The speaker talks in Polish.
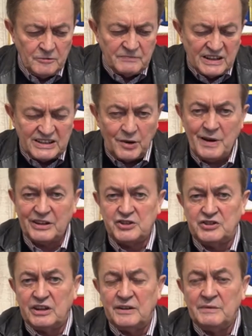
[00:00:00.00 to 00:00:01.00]

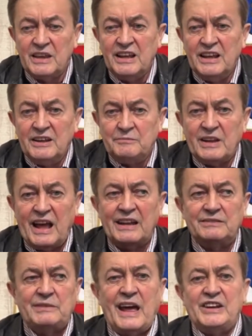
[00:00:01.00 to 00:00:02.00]
Zobaczcie,
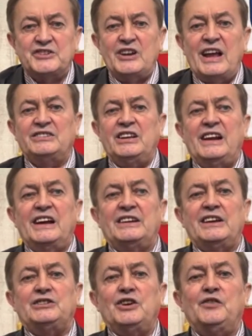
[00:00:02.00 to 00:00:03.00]
tarcze
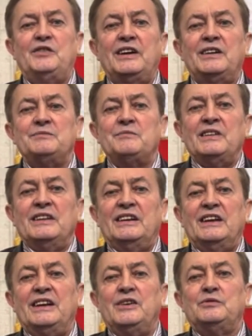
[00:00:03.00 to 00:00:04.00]
antyrakietowe,
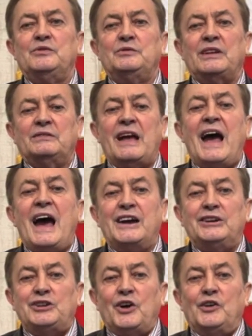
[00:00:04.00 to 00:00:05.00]
e,
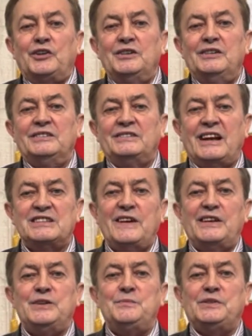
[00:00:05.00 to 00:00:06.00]
aktor, tak
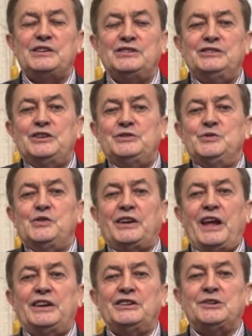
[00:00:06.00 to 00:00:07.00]
zwany prezydent
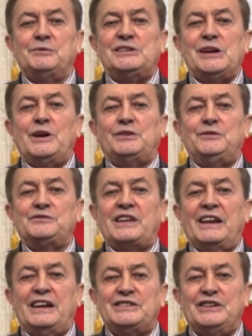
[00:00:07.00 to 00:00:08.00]
Ukrainy sobie załatwił w
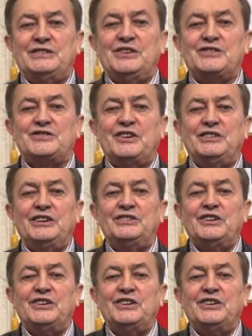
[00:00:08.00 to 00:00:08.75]
Stanach Zjednoczonych.